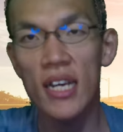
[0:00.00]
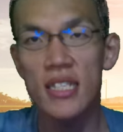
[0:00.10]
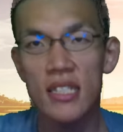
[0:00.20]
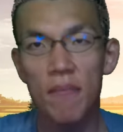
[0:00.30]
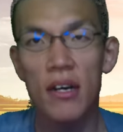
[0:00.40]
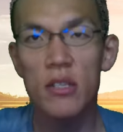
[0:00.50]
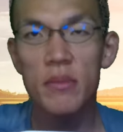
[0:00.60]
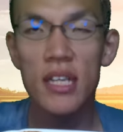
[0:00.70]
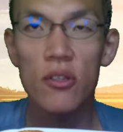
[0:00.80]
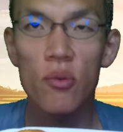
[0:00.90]
した
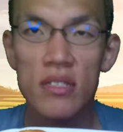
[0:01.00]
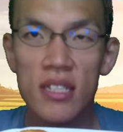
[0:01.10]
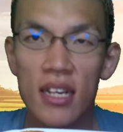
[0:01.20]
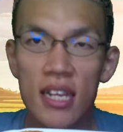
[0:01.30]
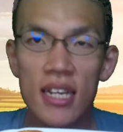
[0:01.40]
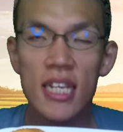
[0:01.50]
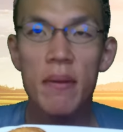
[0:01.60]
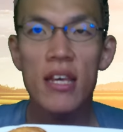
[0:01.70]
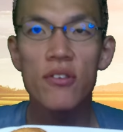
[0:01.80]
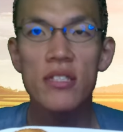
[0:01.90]
バルミューダのトースターで
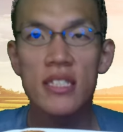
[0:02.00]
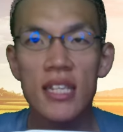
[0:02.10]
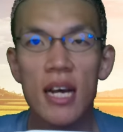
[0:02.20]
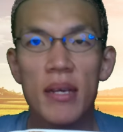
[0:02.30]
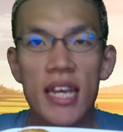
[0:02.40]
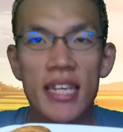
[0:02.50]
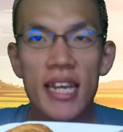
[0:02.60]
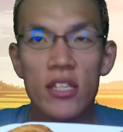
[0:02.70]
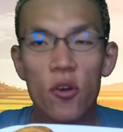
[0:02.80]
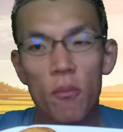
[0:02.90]
リベイクして食べていき
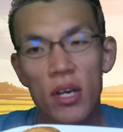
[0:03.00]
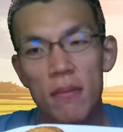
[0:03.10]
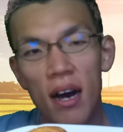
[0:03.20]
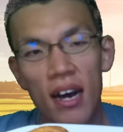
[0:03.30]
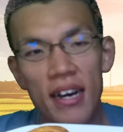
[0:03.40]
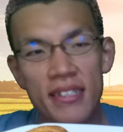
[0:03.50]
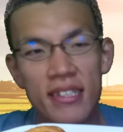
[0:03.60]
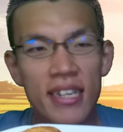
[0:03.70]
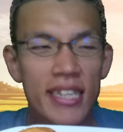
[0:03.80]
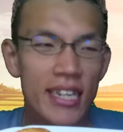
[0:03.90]
たいと思います。
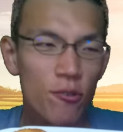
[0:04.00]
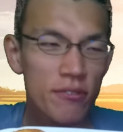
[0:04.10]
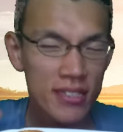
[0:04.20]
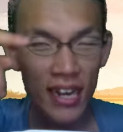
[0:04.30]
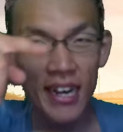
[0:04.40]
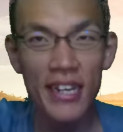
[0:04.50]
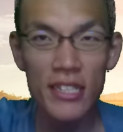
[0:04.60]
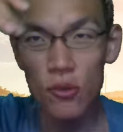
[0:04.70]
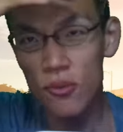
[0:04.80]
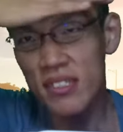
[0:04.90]
ただこの技、
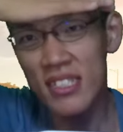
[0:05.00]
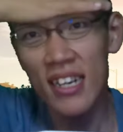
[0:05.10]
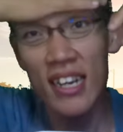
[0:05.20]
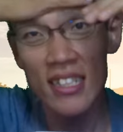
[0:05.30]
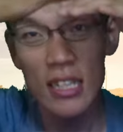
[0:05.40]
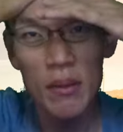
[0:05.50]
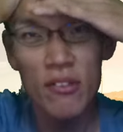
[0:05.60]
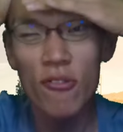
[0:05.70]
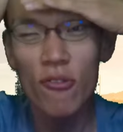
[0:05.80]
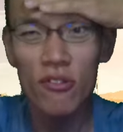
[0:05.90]
トースターで温め
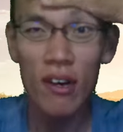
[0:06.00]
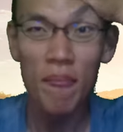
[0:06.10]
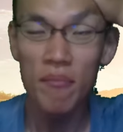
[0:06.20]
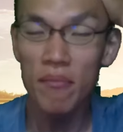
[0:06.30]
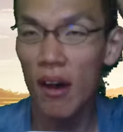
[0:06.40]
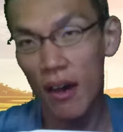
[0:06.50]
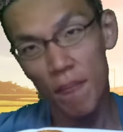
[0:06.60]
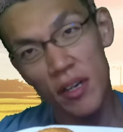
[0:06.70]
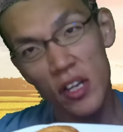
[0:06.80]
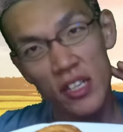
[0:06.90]
るってことはあ
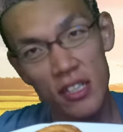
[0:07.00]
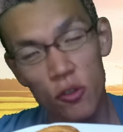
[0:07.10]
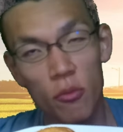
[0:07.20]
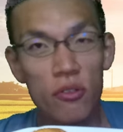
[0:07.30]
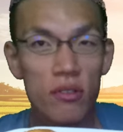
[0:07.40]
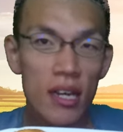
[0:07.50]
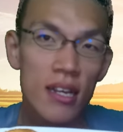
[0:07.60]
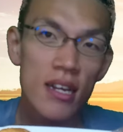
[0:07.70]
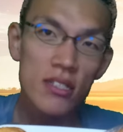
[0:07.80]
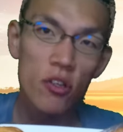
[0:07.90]
んまないかなと思うので、
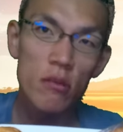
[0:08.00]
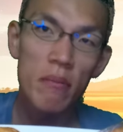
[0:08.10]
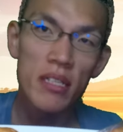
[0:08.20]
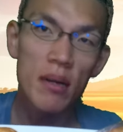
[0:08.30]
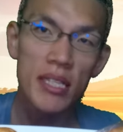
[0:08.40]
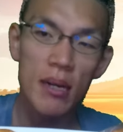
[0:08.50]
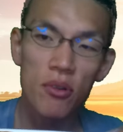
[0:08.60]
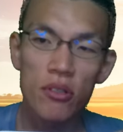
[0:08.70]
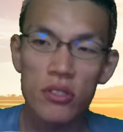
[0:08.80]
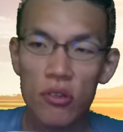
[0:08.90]
そのまま食べたも
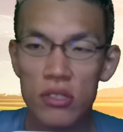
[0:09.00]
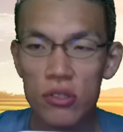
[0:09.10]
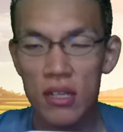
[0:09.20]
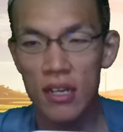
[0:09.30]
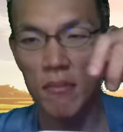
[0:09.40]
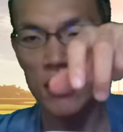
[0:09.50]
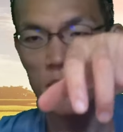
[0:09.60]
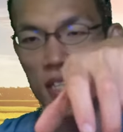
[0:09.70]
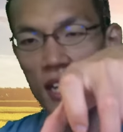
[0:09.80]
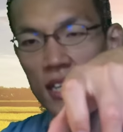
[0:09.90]
のと
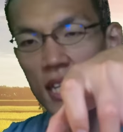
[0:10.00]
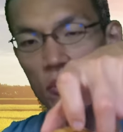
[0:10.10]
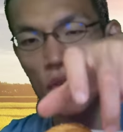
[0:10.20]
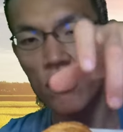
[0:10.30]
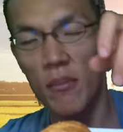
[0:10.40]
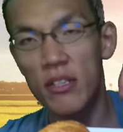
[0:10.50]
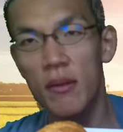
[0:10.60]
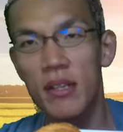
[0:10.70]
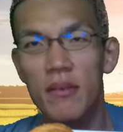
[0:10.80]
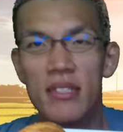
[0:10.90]
バルミューダで焼いたものを食べ比
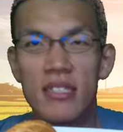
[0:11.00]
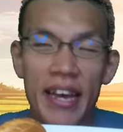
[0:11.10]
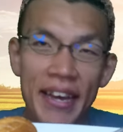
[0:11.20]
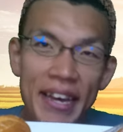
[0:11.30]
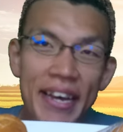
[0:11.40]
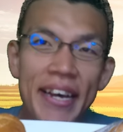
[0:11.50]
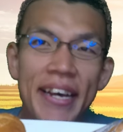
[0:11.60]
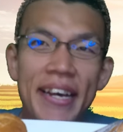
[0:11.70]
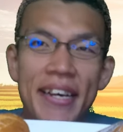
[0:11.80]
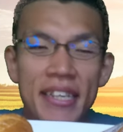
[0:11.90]
べです
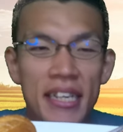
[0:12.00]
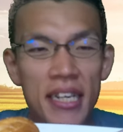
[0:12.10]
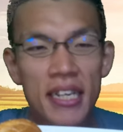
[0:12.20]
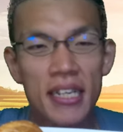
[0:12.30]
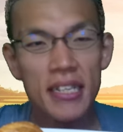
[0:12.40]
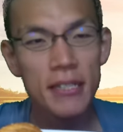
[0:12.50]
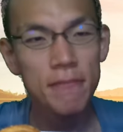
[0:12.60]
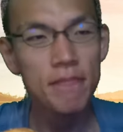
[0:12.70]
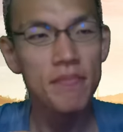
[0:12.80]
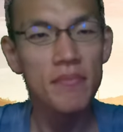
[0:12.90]
ね。
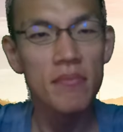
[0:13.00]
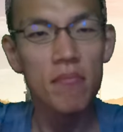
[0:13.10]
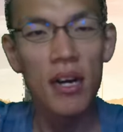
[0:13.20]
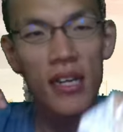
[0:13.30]
うん、バゲッ